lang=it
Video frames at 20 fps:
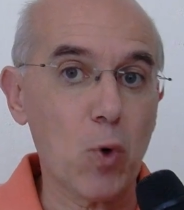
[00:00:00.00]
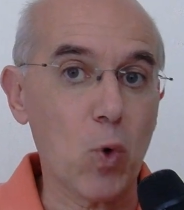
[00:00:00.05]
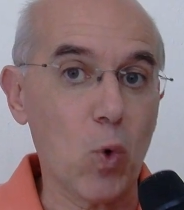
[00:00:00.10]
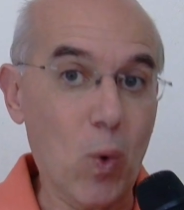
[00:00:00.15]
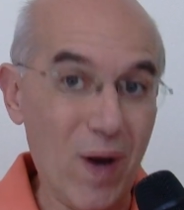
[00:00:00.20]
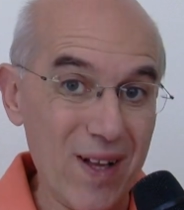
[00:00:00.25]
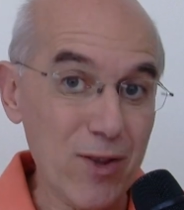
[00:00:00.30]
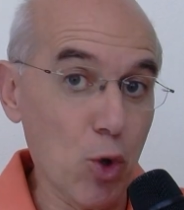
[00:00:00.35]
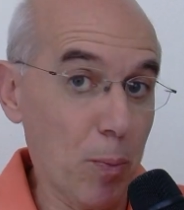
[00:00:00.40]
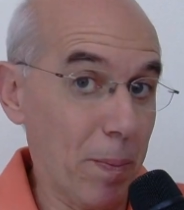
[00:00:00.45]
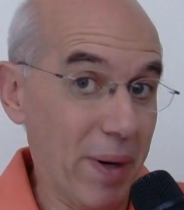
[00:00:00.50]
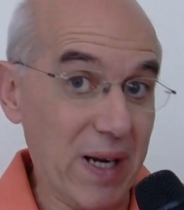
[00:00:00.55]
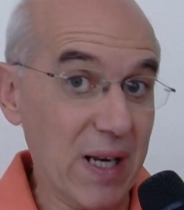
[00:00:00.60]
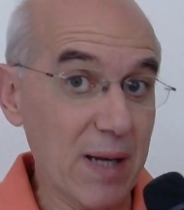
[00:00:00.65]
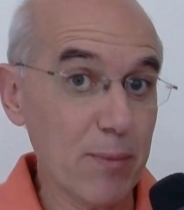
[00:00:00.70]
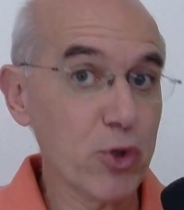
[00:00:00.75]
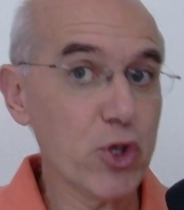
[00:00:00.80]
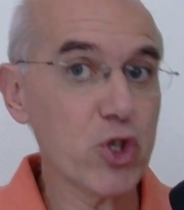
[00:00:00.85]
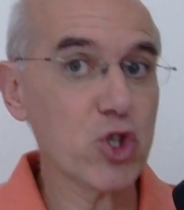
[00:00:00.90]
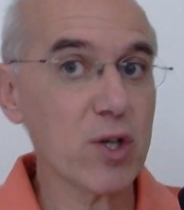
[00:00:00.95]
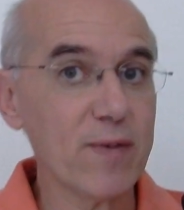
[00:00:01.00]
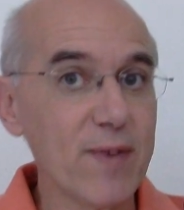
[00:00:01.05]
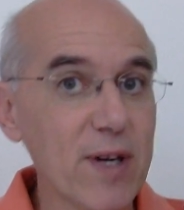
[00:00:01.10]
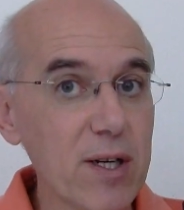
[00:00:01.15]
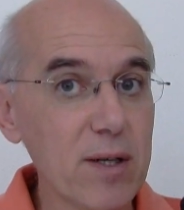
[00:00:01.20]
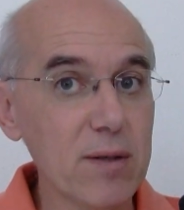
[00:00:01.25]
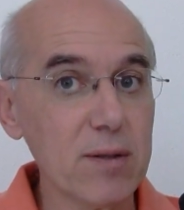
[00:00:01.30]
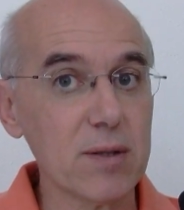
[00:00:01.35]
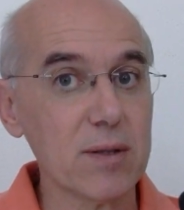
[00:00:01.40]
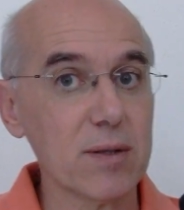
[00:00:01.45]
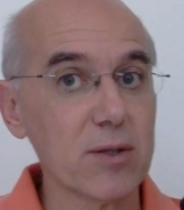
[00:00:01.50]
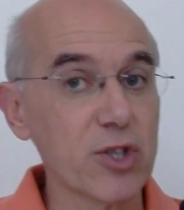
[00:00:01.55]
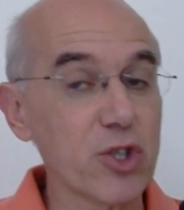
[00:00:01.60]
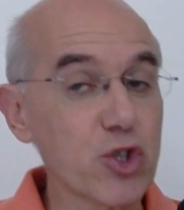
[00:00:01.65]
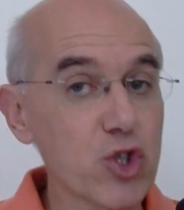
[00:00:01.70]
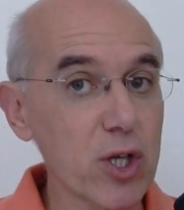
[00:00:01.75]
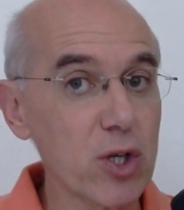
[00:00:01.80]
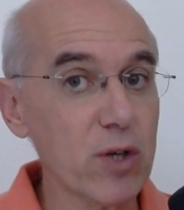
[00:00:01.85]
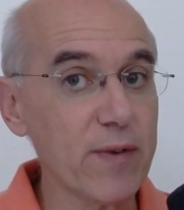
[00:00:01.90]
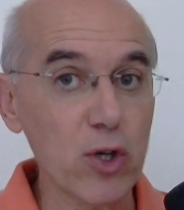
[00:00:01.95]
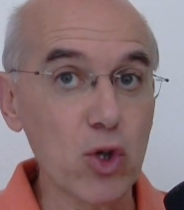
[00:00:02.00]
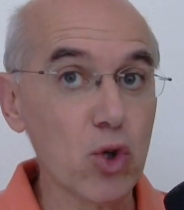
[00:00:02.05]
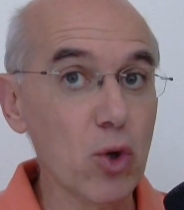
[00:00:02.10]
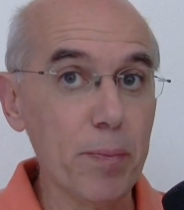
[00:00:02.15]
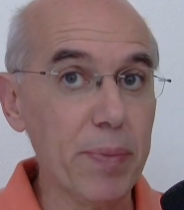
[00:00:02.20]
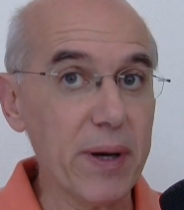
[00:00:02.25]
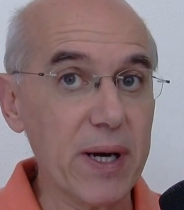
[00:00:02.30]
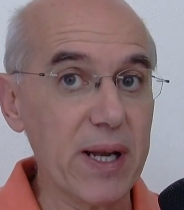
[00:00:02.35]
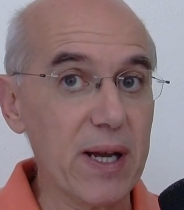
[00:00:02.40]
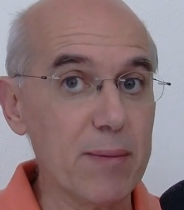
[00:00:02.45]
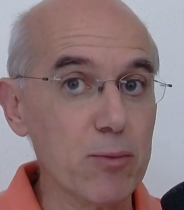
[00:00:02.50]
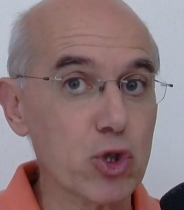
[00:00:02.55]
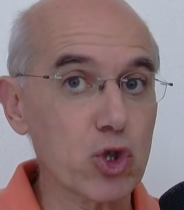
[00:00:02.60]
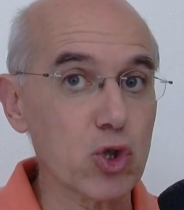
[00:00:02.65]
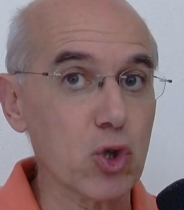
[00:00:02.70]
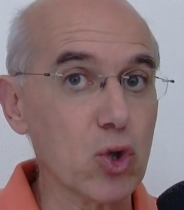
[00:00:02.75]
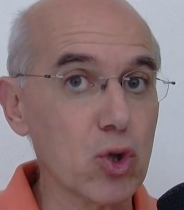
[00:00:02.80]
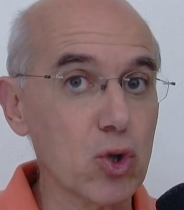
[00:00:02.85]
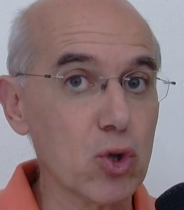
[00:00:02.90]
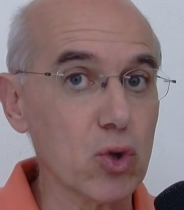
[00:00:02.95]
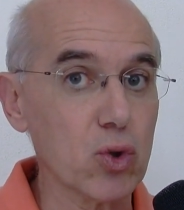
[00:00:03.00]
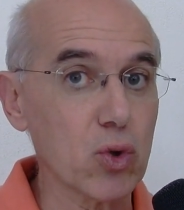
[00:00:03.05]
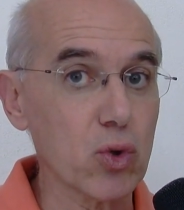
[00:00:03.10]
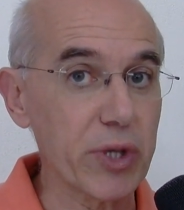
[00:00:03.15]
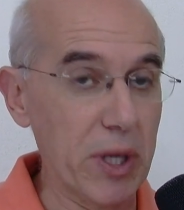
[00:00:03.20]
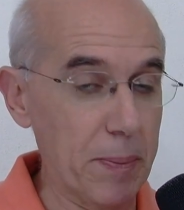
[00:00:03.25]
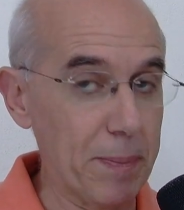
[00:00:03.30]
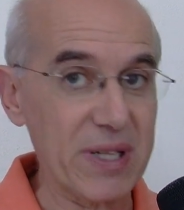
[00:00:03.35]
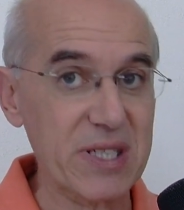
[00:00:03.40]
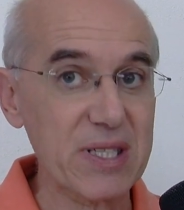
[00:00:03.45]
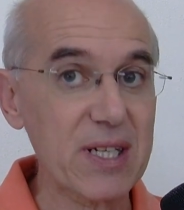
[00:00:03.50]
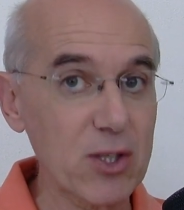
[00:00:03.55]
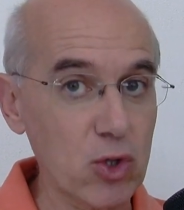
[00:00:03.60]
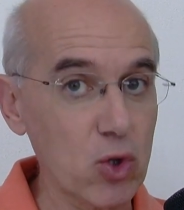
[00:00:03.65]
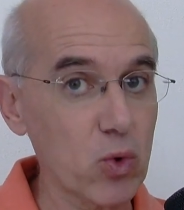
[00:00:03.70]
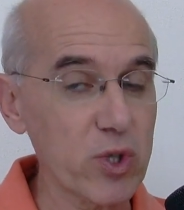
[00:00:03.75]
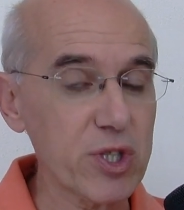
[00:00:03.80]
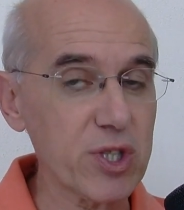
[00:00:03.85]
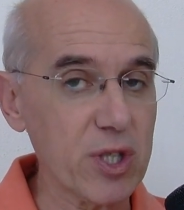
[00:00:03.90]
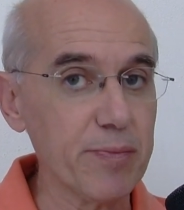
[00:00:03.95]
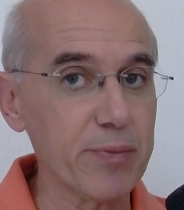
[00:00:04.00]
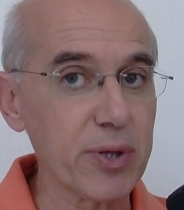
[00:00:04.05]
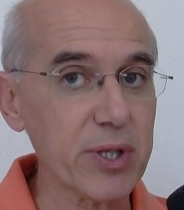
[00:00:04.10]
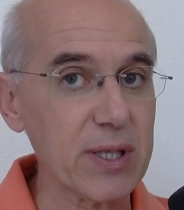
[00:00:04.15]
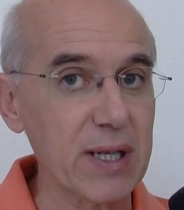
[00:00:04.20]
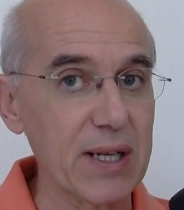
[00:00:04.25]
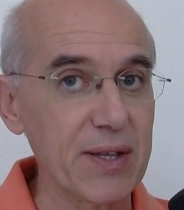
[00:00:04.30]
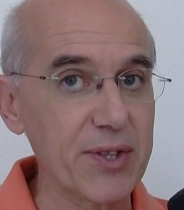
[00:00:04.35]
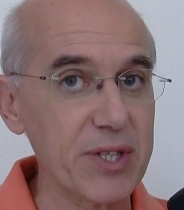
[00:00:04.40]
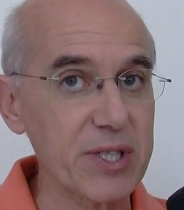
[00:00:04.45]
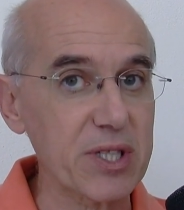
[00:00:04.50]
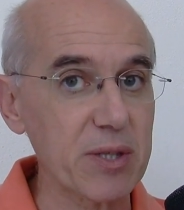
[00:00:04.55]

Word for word: Quando parliamo di Genova, di Genova non parliamo solo del passato, questo è importante